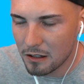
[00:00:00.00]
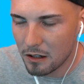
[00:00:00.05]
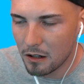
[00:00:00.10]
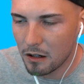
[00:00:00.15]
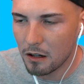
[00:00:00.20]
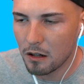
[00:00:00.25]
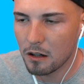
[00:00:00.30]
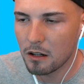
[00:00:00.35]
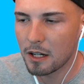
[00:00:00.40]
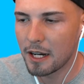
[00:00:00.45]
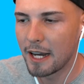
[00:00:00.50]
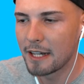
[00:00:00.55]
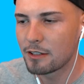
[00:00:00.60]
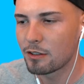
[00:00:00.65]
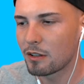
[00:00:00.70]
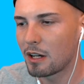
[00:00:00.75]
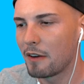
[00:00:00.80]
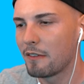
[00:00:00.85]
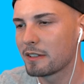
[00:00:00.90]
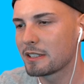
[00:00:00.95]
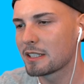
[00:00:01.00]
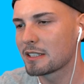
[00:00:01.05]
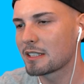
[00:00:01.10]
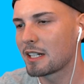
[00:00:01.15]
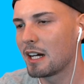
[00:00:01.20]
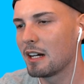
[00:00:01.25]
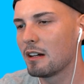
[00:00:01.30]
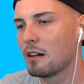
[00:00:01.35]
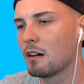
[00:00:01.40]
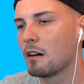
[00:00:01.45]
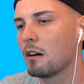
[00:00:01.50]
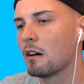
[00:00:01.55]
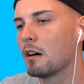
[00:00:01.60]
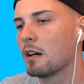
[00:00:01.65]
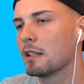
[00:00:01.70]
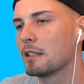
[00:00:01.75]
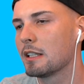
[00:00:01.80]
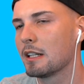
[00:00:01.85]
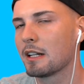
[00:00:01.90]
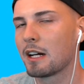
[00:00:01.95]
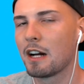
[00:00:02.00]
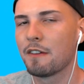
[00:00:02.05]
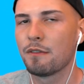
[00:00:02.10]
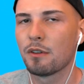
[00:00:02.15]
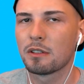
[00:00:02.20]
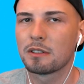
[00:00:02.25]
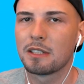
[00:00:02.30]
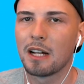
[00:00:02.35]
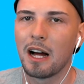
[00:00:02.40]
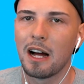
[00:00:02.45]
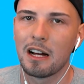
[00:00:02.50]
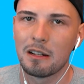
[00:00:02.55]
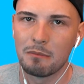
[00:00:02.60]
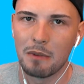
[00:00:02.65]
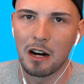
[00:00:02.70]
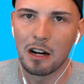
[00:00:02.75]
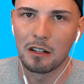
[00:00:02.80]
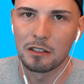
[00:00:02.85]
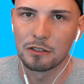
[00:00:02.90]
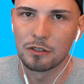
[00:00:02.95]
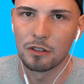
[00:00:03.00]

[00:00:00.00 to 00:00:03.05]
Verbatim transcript: Och, er hätte auch einfach das Re oh, den Reifen noch dahin machen